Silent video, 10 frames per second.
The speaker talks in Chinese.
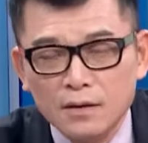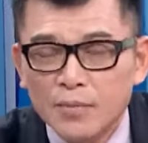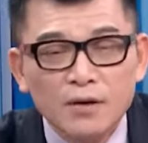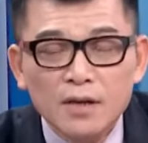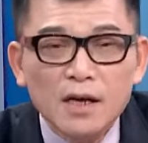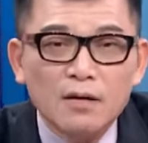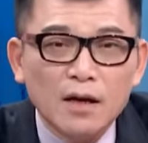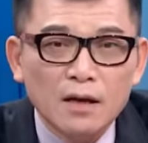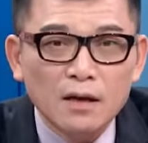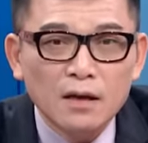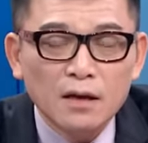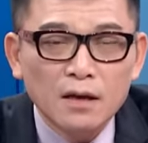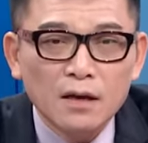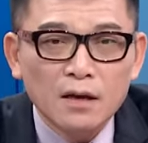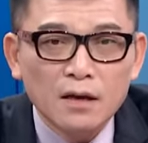没有人要了。
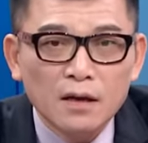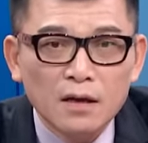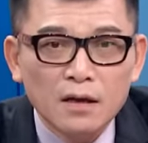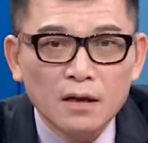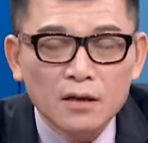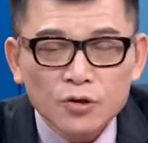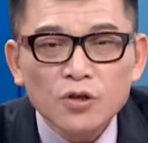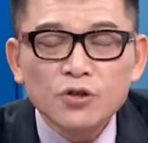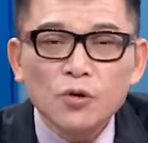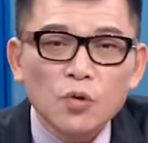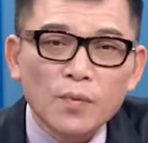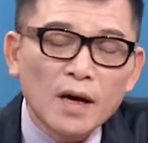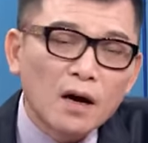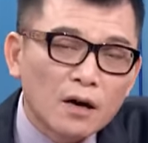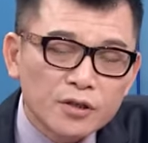所以有时候股
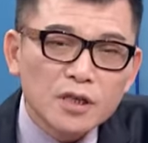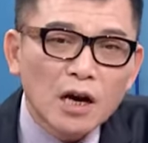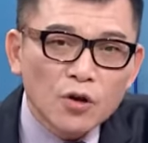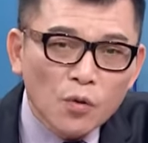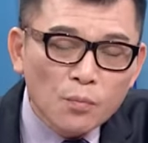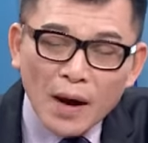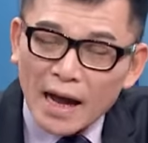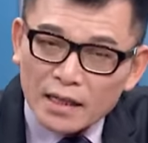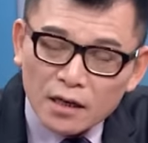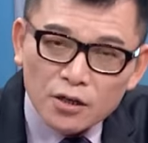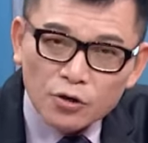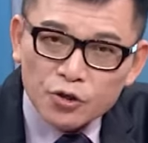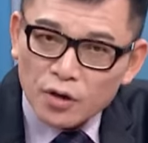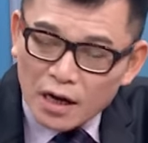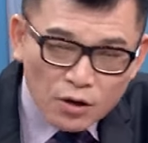票啊是要用买的，有
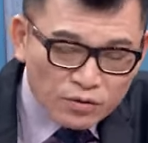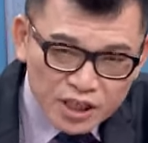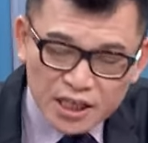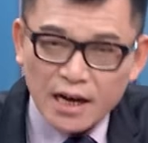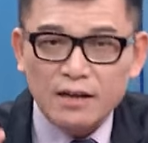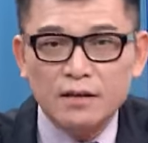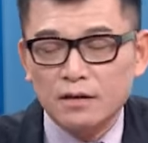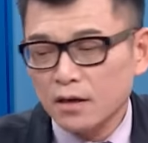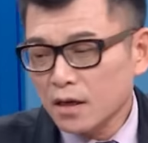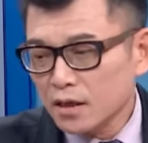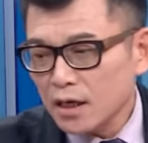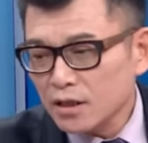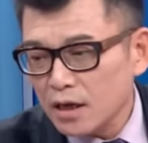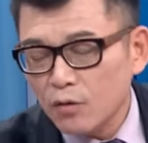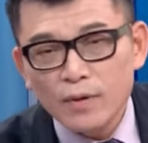时候要用抢的。像
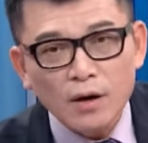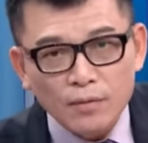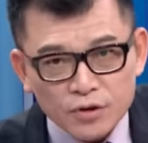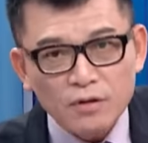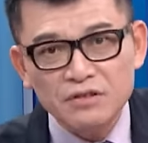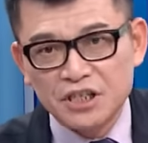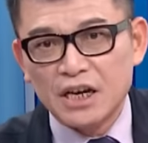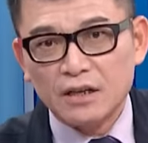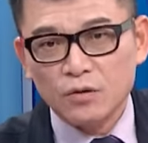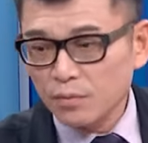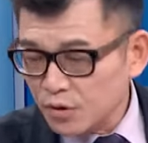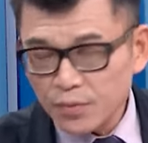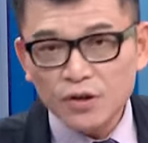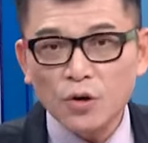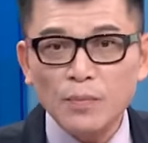这档股票我们就用抢的，我们就
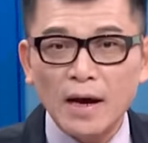不能用